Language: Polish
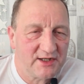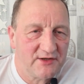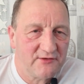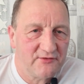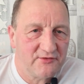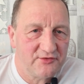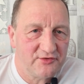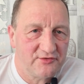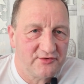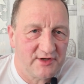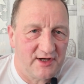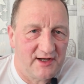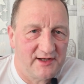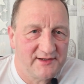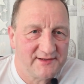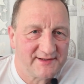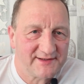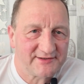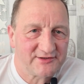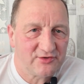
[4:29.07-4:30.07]
ani wyciąć,
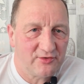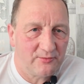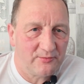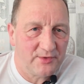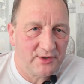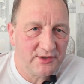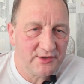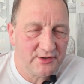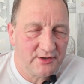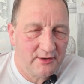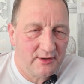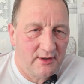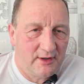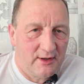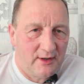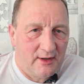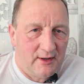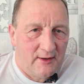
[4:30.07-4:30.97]
ani zastąpić.